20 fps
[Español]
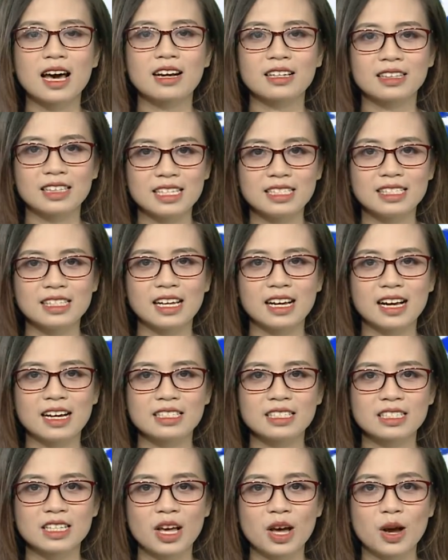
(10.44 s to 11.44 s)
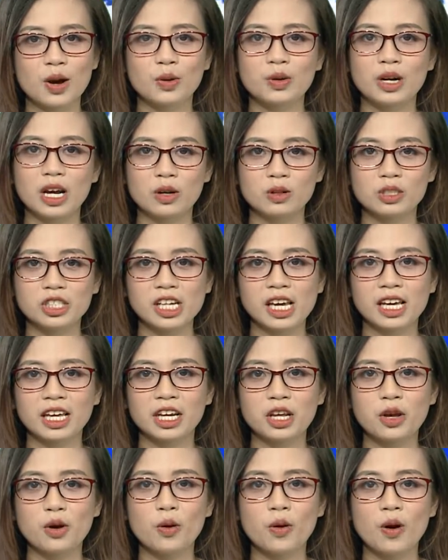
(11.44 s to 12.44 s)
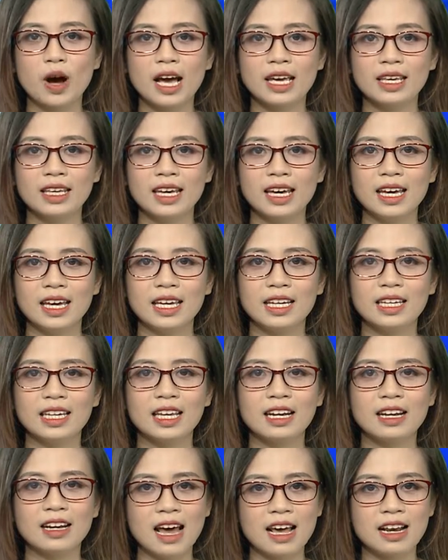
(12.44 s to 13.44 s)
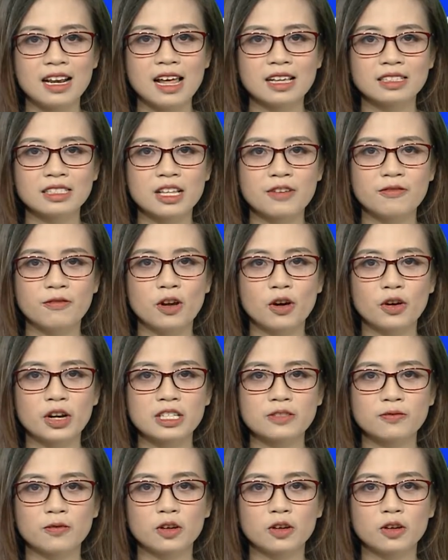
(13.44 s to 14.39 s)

artísticas, una noche de Río Hoi y guirnaldas de flores